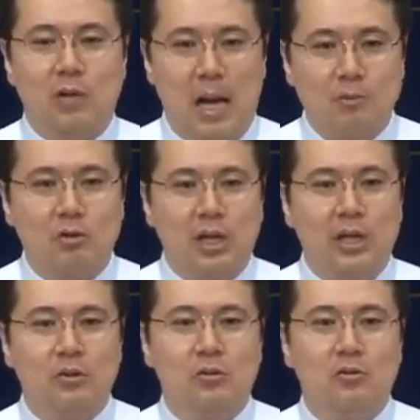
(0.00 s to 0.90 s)
キュウリ
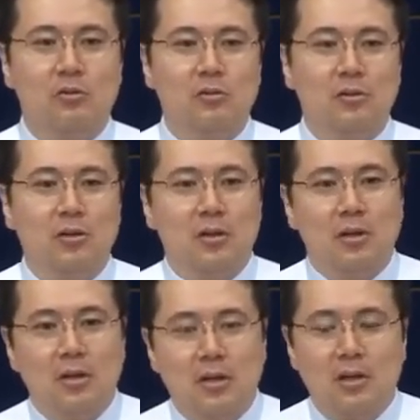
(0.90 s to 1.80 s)
は何もしなくて
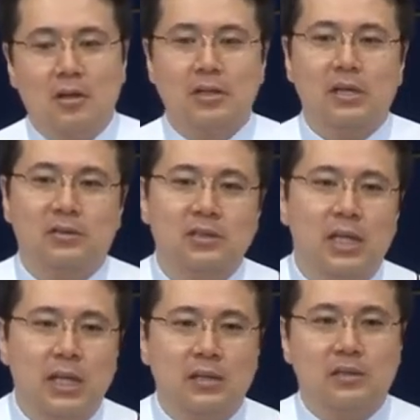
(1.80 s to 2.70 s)
も育つんですね
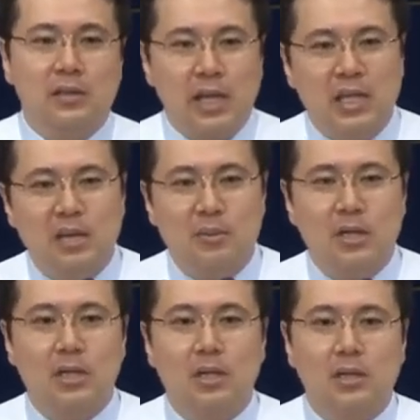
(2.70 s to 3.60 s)
しか
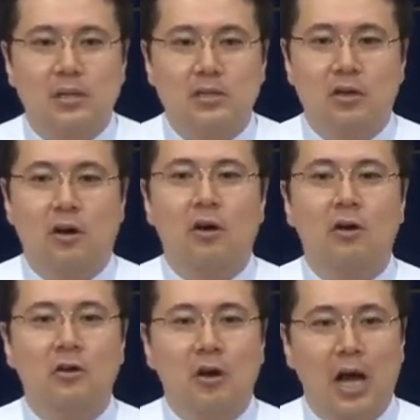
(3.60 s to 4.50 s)
し
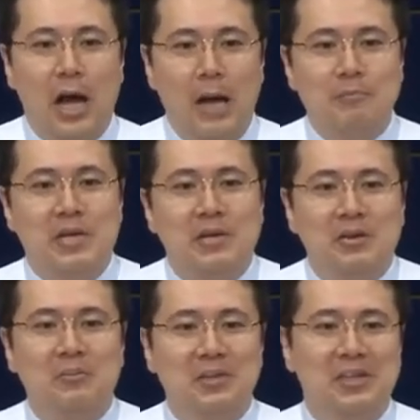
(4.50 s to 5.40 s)
ゴマの葉
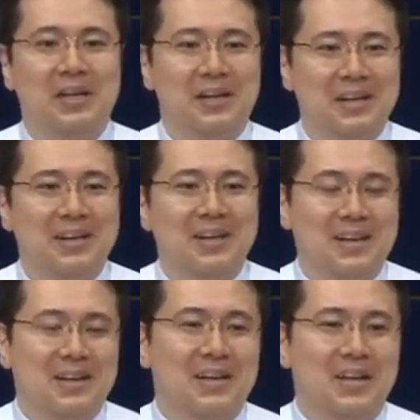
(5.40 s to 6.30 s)
を、え
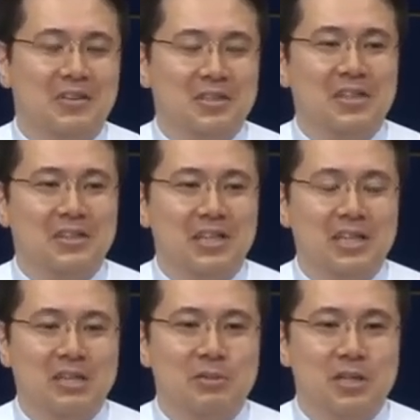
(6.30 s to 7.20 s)
植えたんですけれども
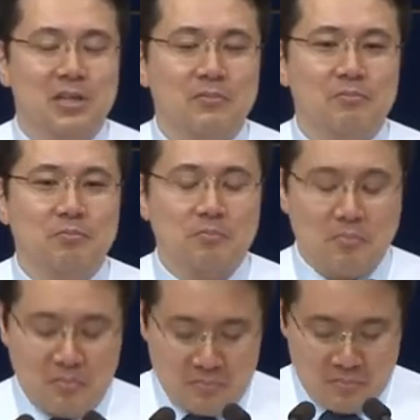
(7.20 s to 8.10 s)
ゴマの葉が出てきません
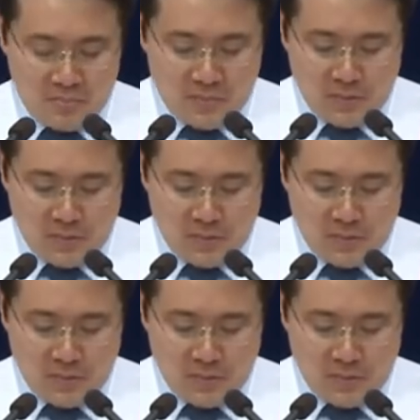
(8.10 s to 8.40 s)
でした